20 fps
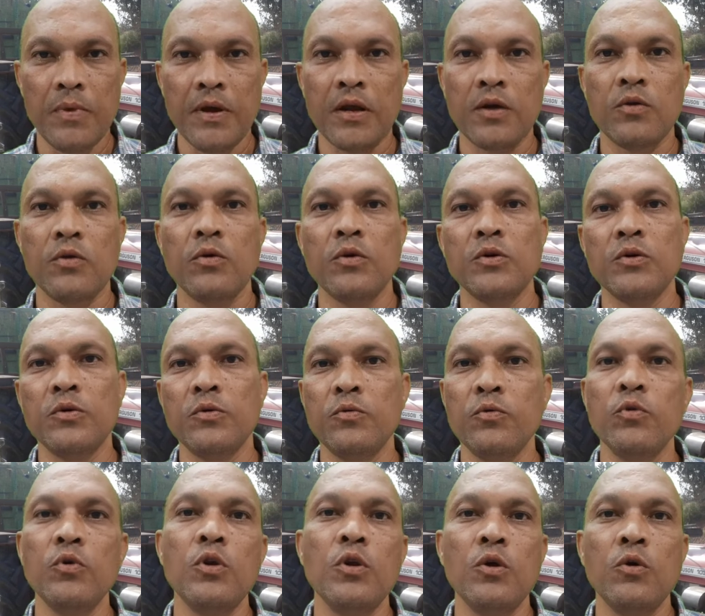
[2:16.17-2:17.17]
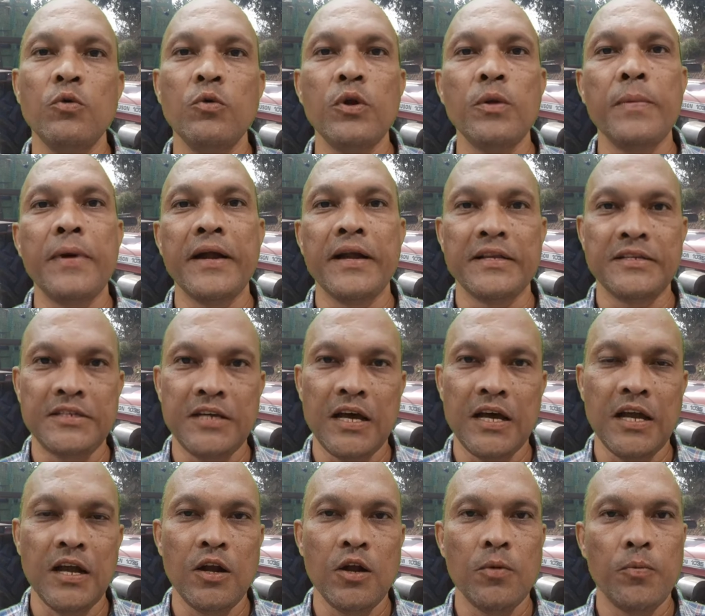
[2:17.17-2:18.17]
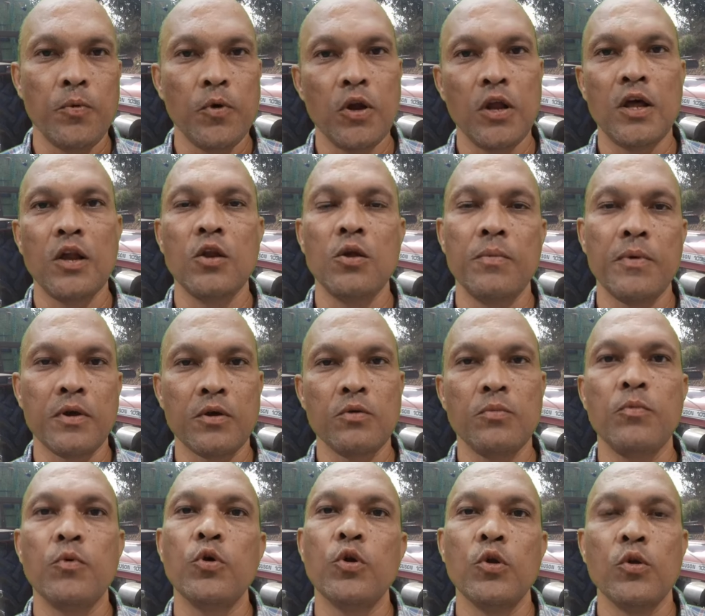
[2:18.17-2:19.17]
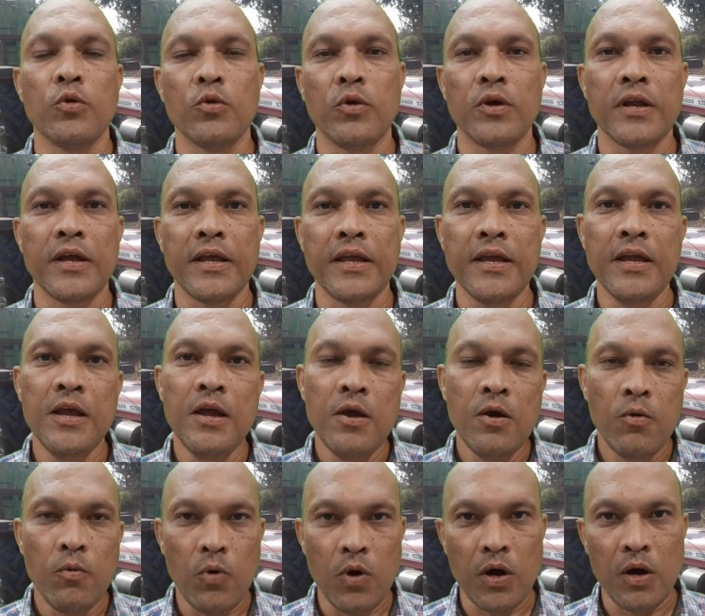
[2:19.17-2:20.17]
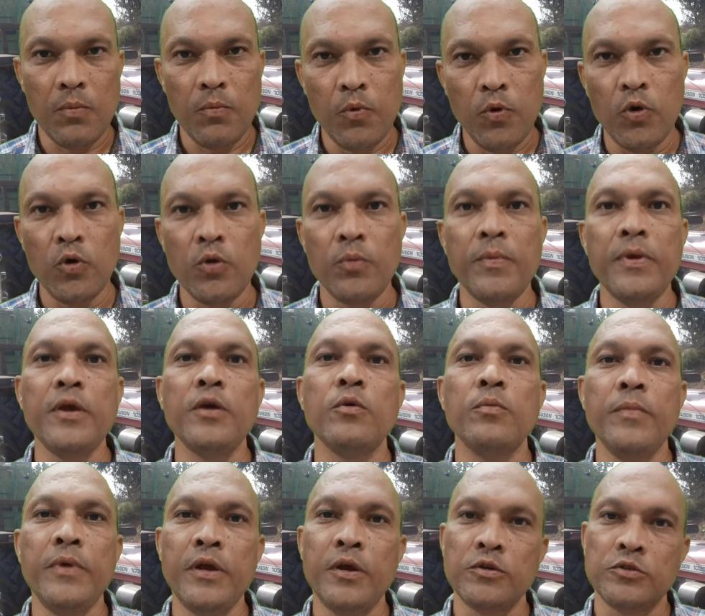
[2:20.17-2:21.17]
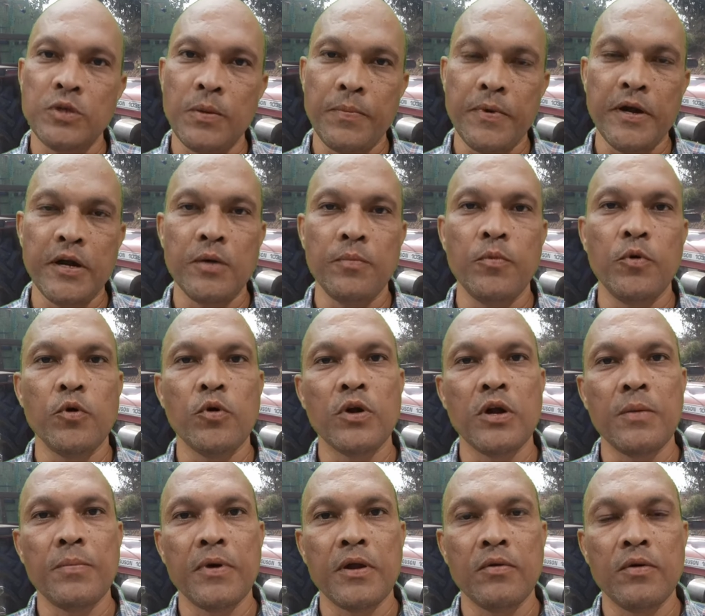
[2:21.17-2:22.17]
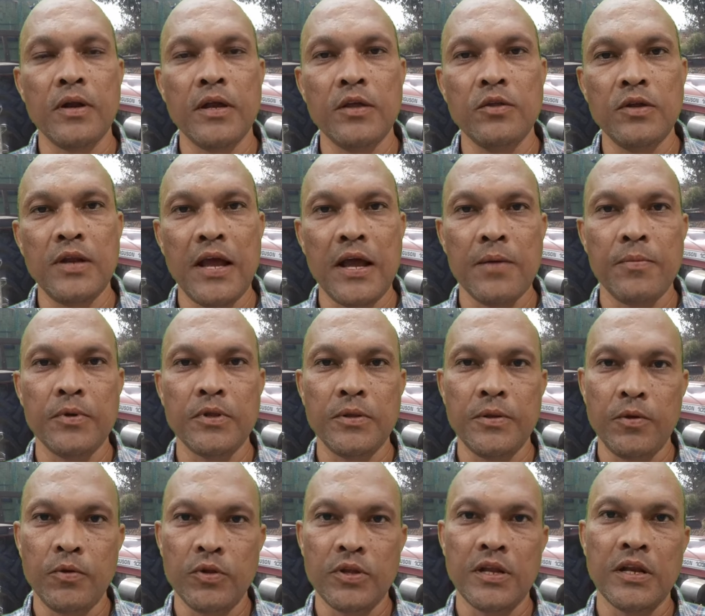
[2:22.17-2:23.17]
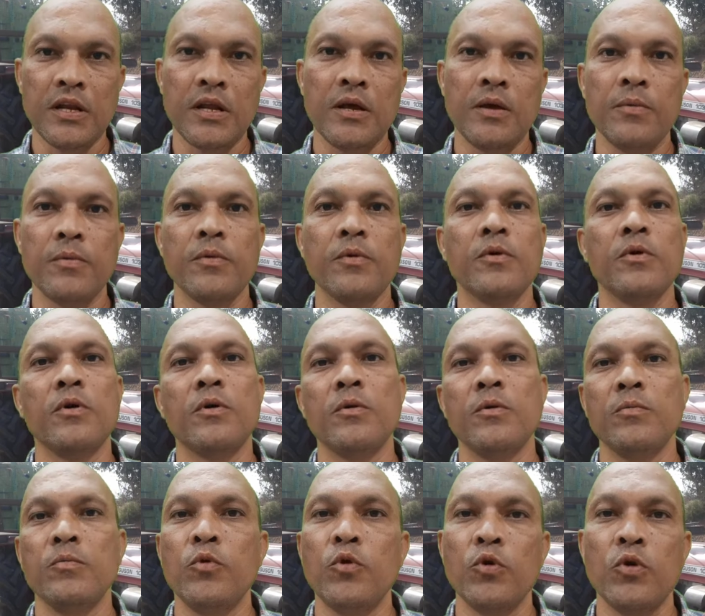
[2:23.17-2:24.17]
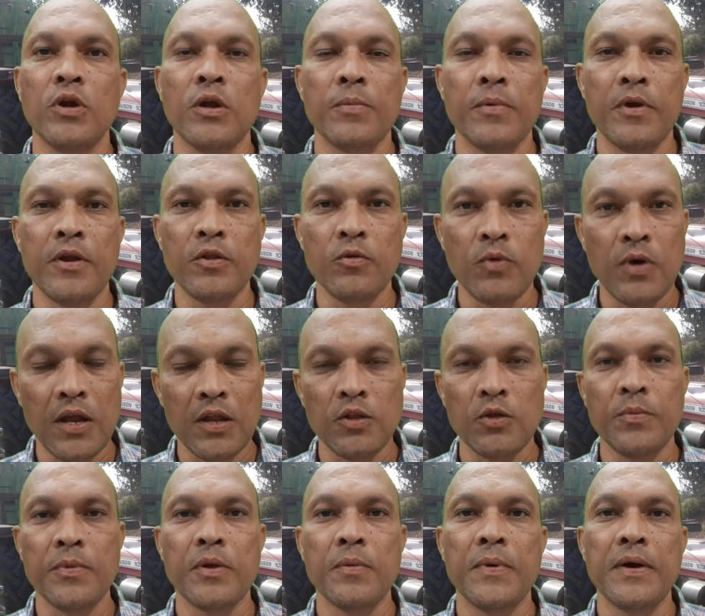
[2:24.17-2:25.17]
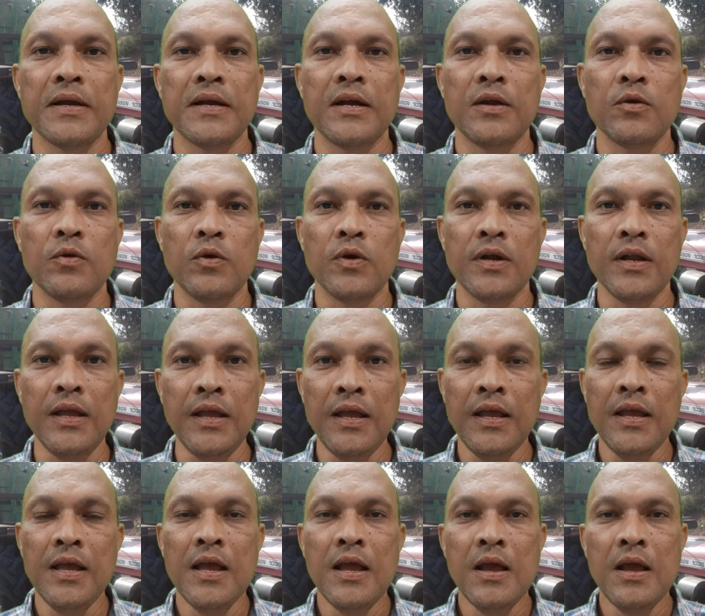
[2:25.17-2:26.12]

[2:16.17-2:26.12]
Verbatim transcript: మనకు ఊర్లో ఊరి బయట చేలల్లో పొలాల్లో మనకు బోర్లు ఉంటుంటాయి ఒక బోర్ మీకు మీకు సపరేట్గా బోర్ ఉన్నా పర్వాలేదు లేకపోతే ఏదన్నా బోర్ ఉన్నా పర్వాలేదు వాళ్ళతో మీరు మాట్లాడుకోండి